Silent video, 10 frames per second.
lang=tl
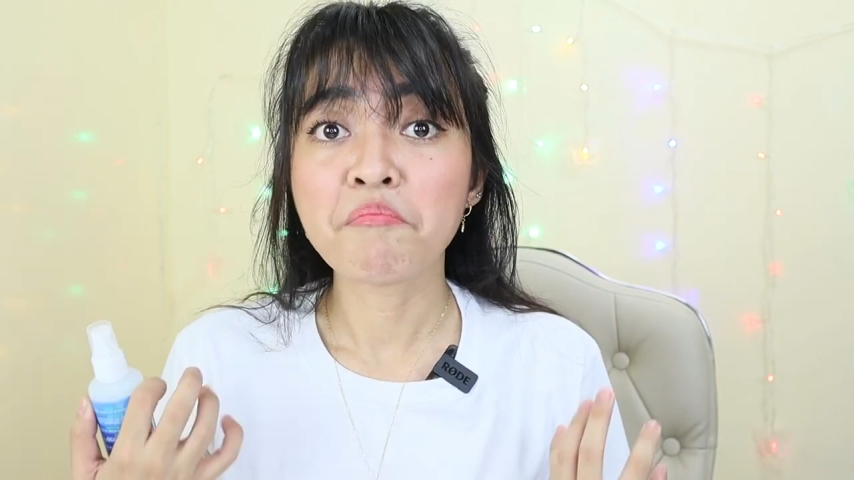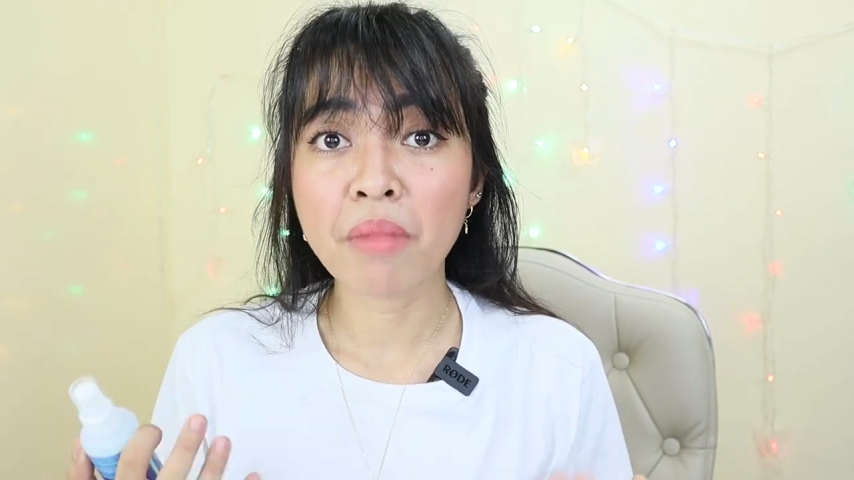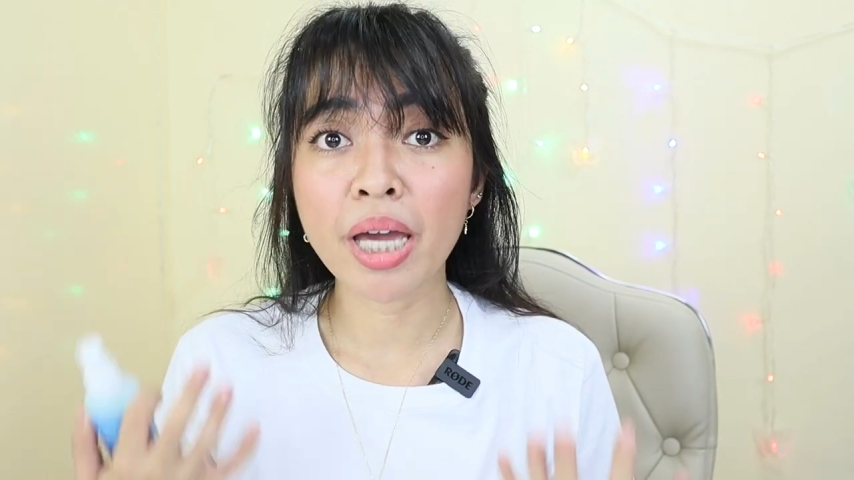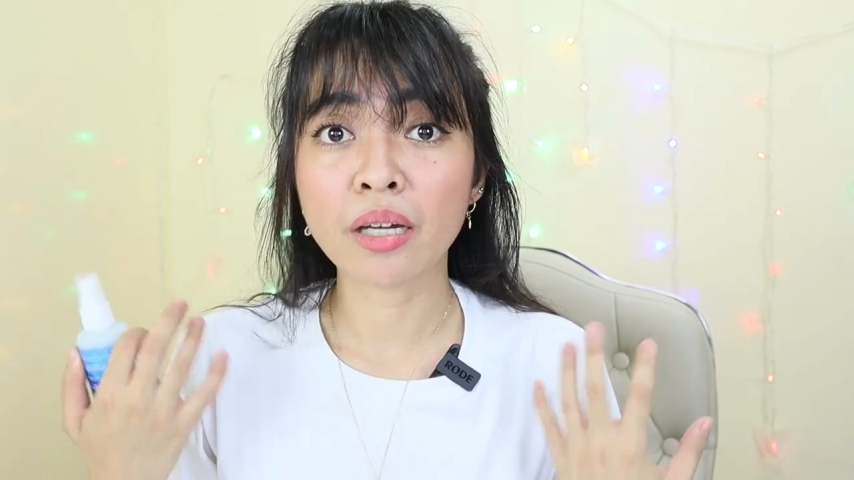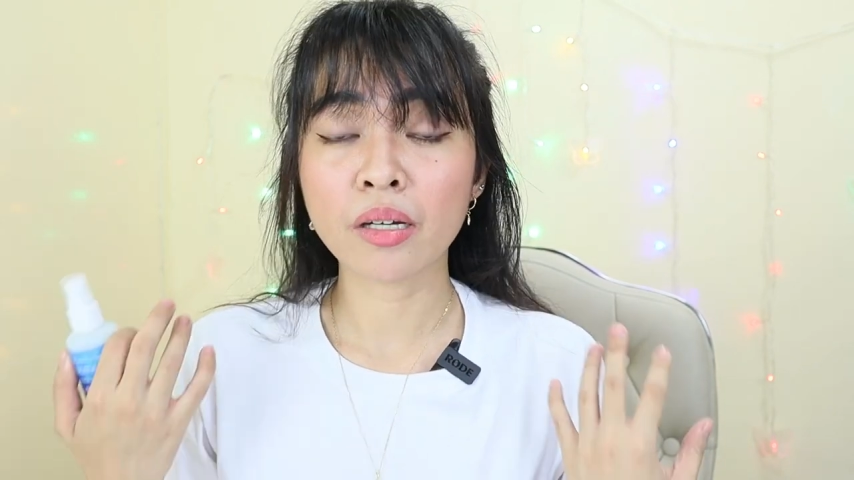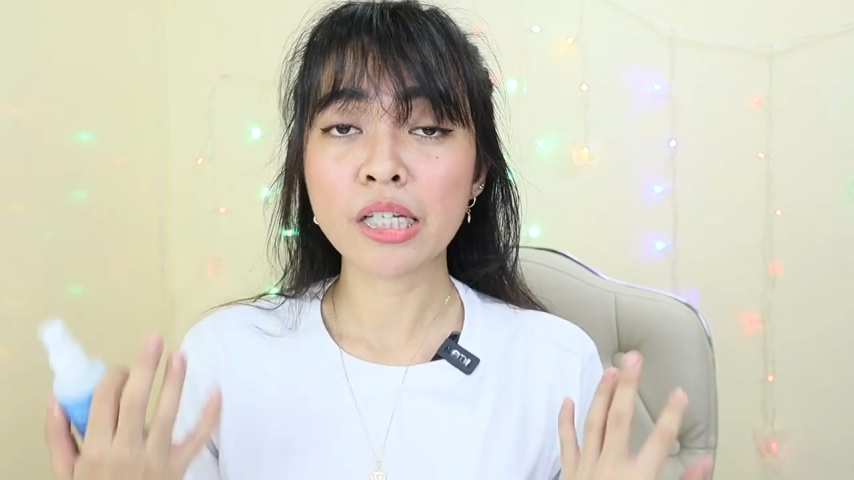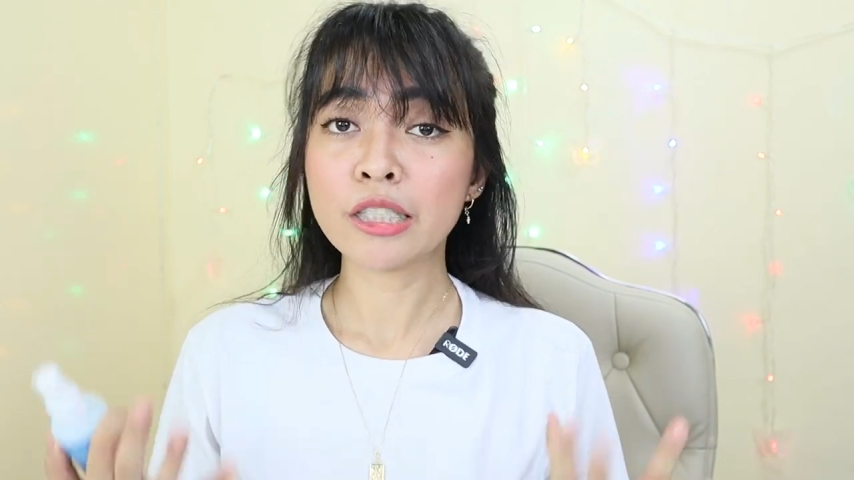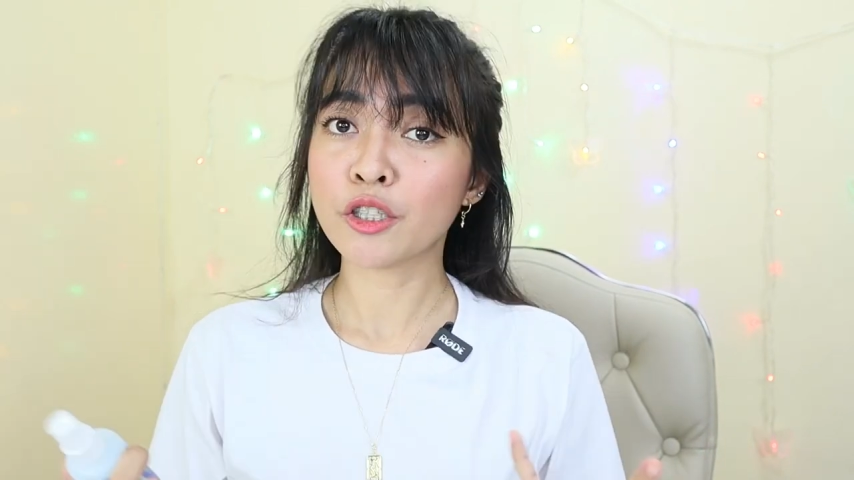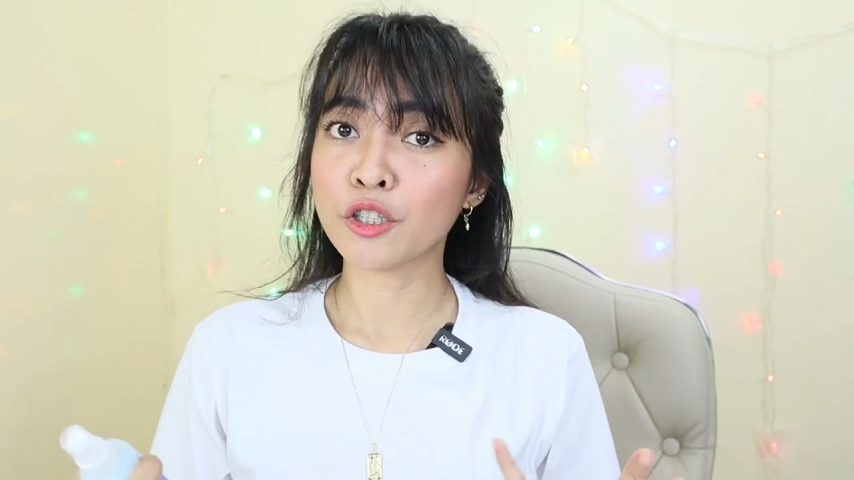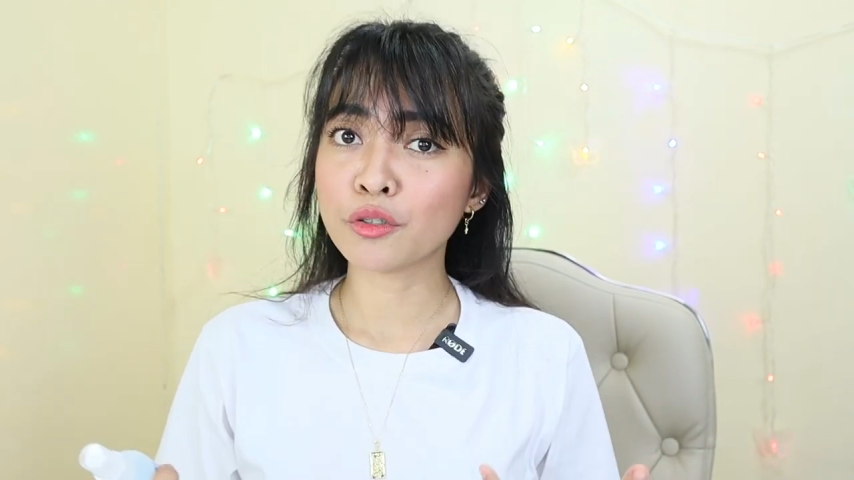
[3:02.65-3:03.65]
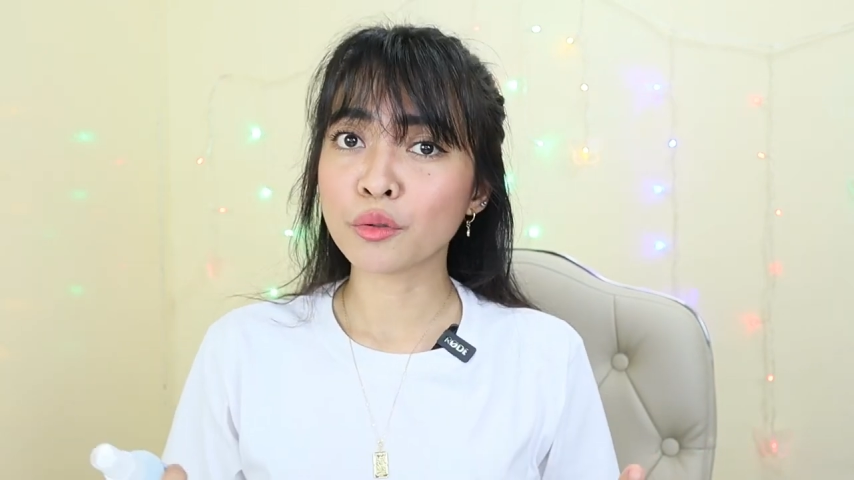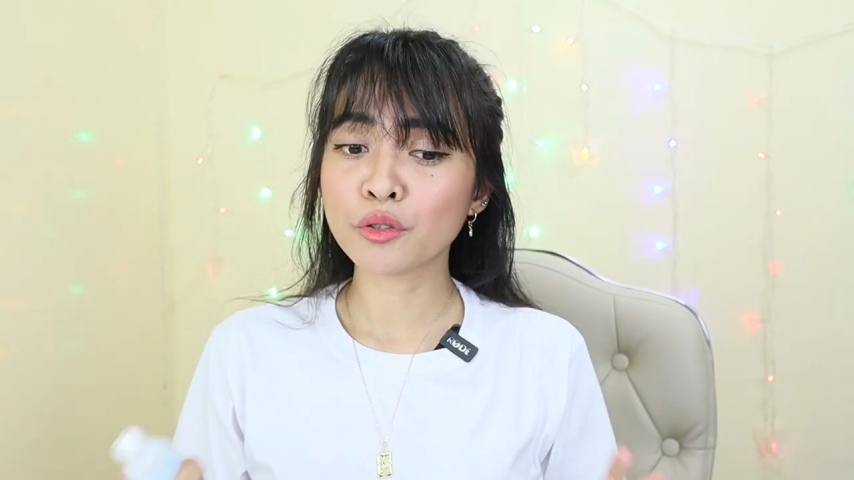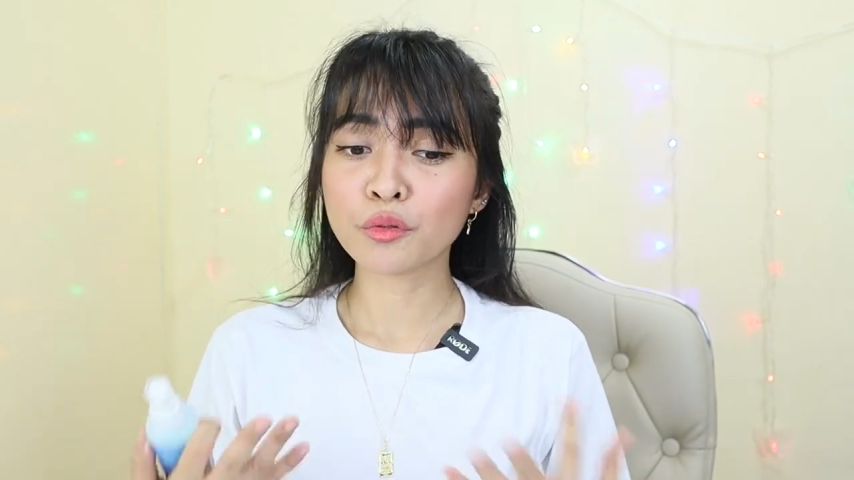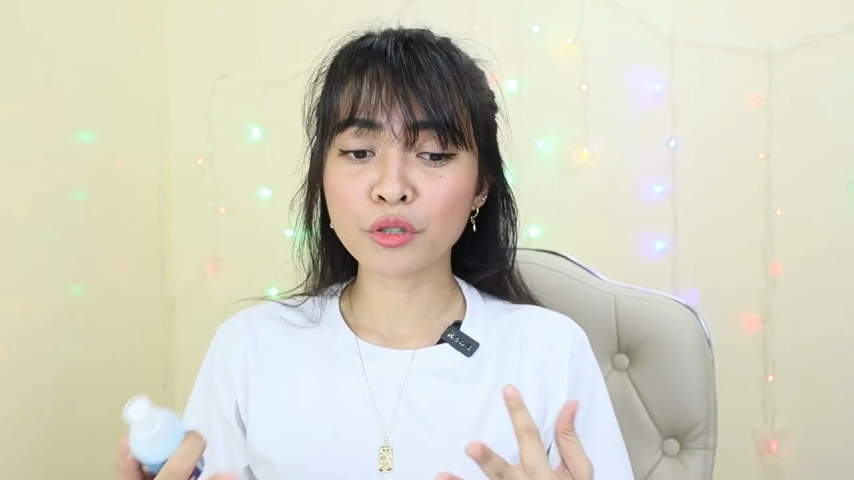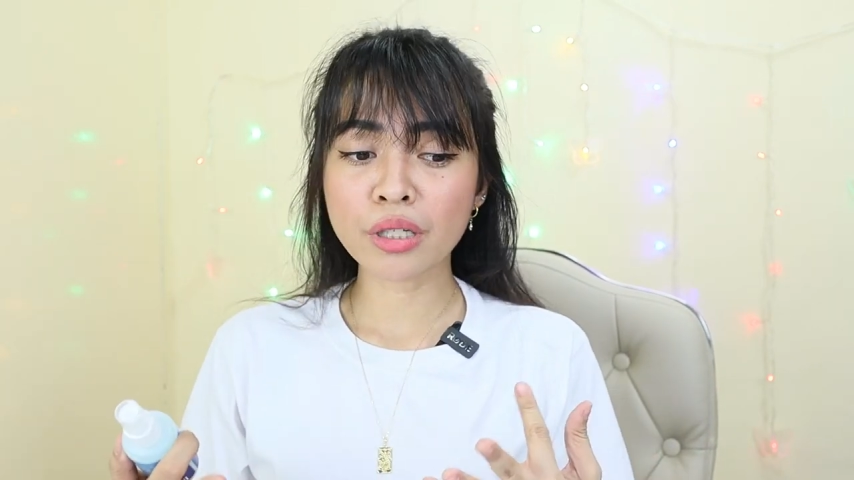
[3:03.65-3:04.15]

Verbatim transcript: my research. So, gusto ko